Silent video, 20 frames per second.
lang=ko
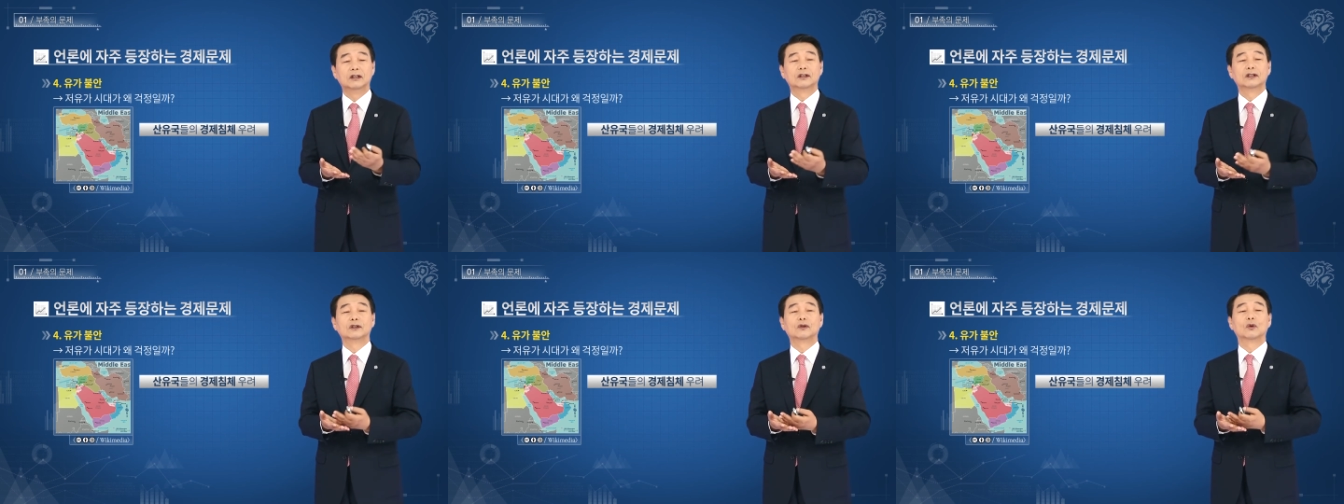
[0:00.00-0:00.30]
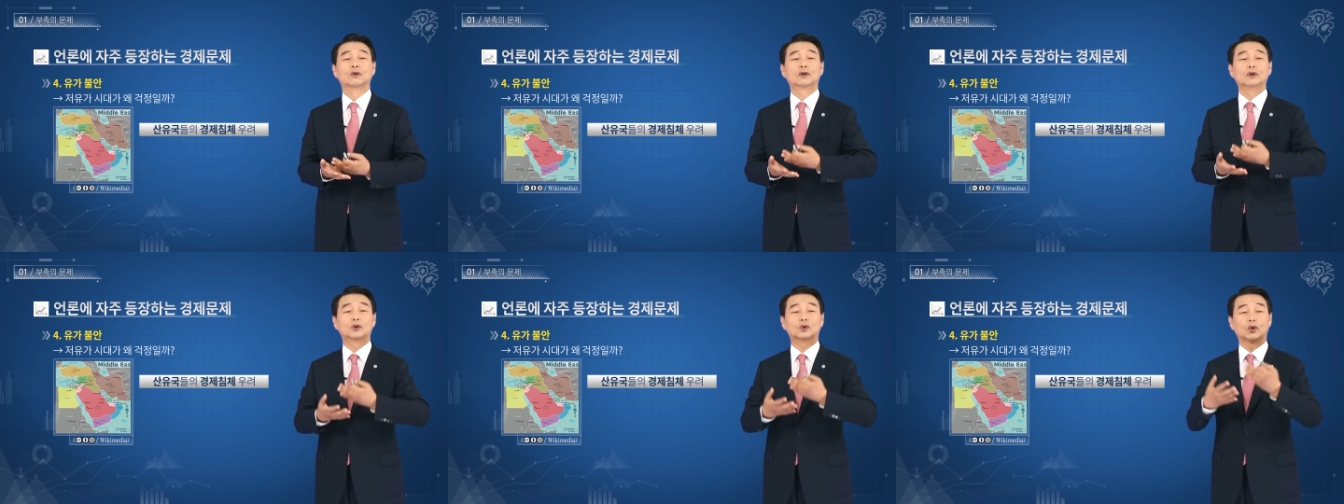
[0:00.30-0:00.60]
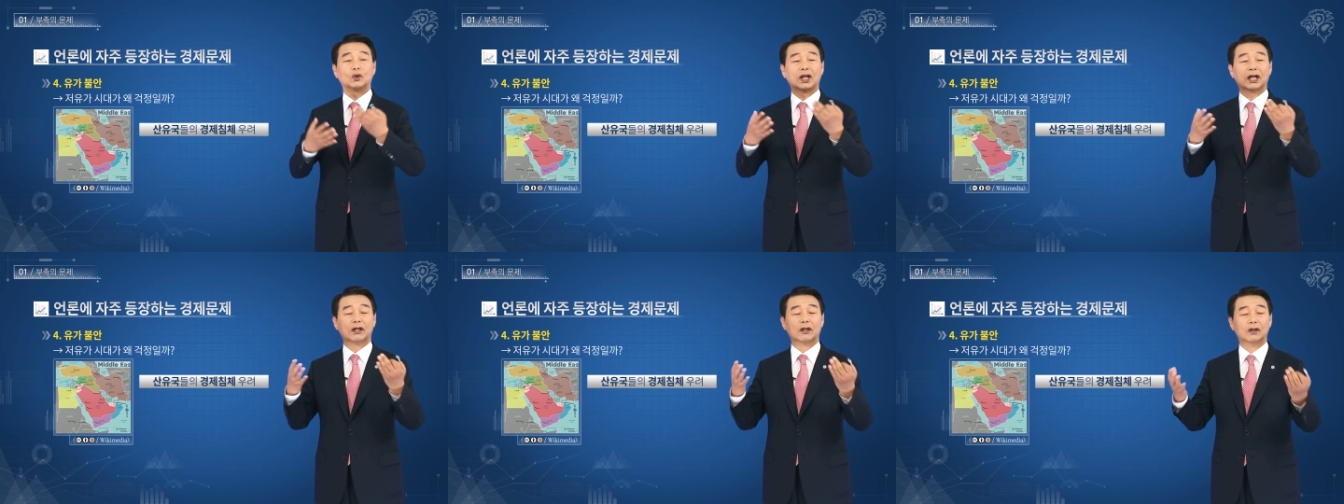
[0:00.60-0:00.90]
그리고
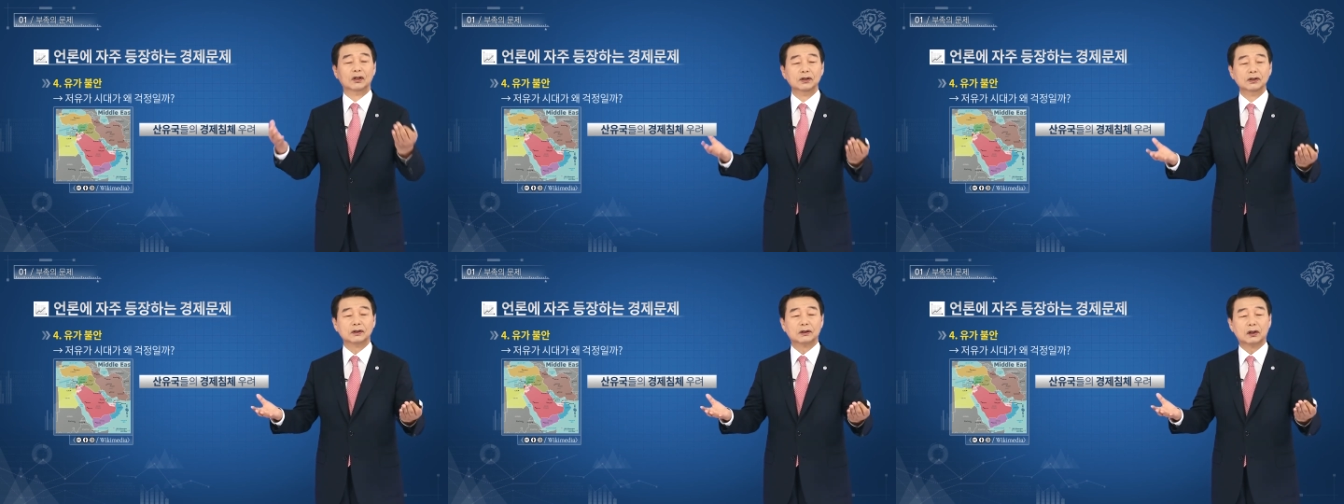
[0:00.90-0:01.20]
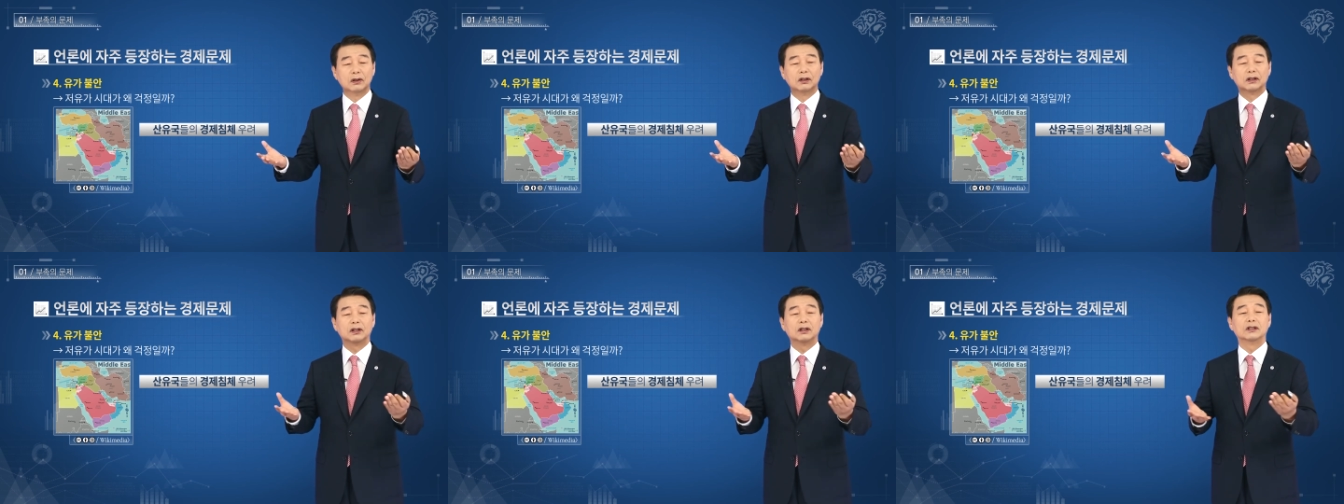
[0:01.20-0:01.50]
그쪽에 건설